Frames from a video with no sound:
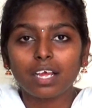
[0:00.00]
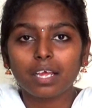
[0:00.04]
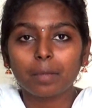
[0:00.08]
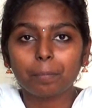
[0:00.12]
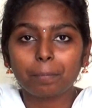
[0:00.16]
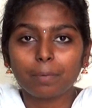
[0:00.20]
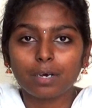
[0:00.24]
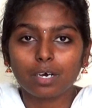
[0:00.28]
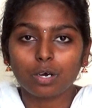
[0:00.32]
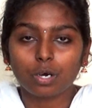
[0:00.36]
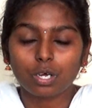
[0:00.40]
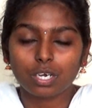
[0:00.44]

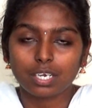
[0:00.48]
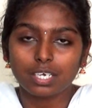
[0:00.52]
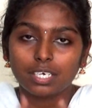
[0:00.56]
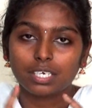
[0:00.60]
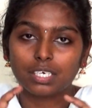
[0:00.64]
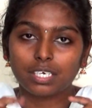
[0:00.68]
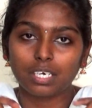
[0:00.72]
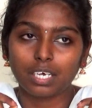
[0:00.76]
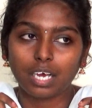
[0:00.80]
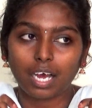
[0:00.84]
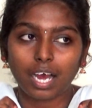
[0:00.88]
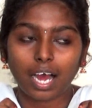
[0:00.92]
இப்போ ஒரு
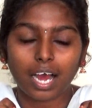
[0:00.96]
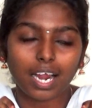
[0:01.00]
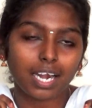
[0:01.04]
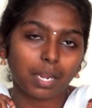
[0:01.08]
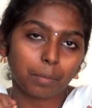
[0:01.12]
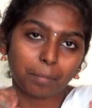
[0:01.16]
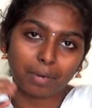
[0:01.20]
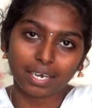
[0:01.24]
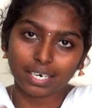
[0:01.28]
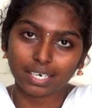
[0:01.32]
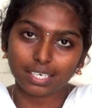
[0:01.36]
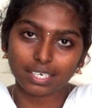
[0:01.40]

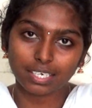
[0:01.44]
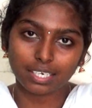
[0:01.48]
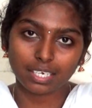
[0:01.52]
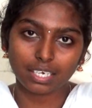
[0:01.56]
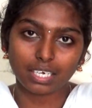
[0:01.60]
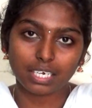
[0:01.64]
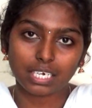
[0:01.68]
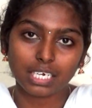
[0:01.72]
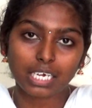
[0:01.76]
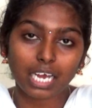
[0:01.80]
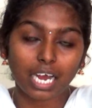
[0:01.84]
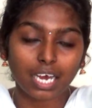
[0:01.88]
ஆழமான
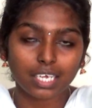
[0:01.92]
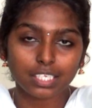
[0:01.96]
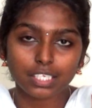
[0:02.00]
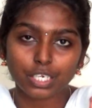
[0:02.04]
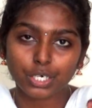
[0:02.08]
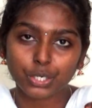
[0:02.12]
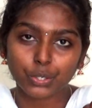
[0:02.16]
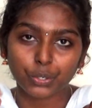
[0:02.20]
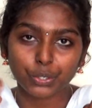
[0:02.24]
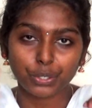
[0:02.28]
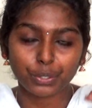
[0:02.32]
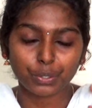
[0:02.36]

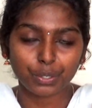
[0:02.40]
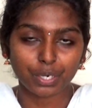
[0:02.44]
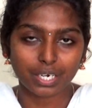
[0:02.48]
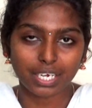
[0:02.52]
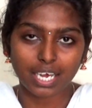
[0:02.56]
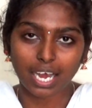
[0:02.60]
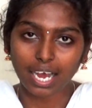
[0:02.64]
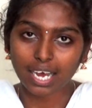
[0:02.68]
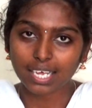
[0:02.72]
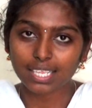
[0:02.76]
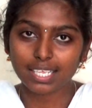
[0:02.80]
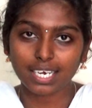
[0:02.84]
காதல் கொண்டு ஒரு
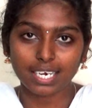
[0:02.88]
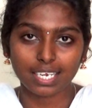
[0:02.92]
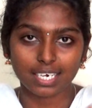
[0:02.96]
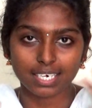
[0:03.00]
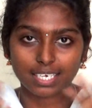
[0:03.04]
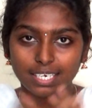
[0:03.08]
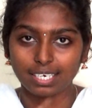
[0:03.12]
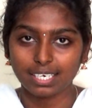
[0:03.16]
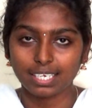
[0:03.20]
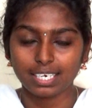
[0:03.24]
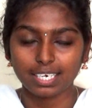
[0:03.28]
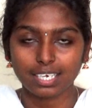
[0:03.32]

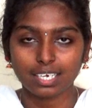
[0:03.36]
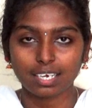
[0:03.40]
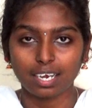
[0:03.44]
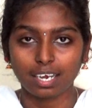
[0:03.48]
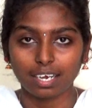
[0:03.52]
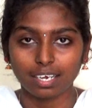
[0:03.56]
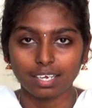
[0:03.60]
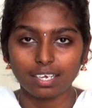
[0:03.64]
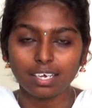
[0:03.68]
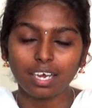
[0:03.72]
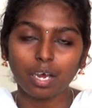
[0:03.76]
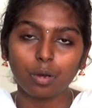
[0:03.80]
காதலர்கள்
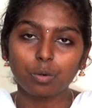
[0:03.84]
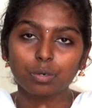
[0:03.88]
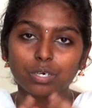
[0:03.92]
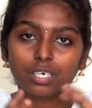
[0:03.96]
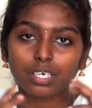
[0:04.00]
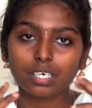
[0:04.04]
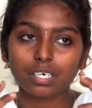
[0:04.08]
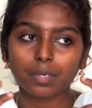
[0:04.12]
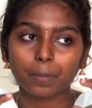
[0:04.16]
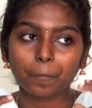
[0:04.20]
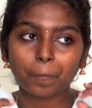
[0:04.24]
இருக்காங்க அவங்க